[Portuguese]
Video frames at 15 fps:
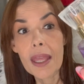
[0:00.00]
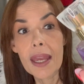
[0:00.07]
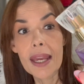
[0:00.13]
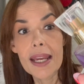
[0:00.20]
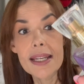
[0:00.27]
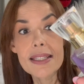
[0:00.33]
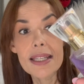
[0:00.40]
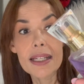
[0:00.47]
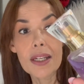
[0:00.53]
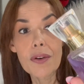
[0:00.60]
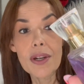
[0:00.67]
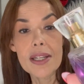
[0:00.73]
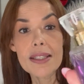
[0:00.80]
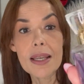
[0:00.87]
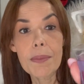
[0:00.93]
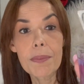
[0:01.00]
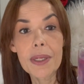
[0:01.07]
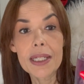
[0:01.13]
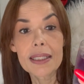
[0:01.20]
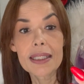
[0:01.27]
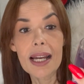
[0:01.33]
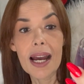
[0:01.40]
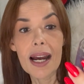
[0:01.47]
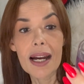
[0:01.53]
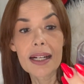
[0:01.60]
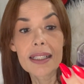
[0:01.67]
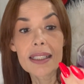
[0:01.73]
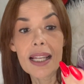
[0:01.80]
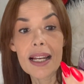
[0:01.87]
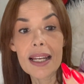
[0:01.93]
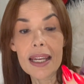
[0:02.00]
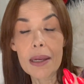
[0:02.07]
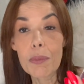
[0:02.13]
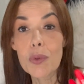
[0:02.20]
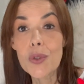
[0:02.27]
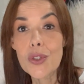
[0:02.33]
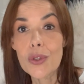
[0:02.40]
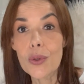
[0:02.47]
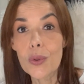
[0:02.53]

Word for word: Esse aqui eu recebi da Ana Lemos,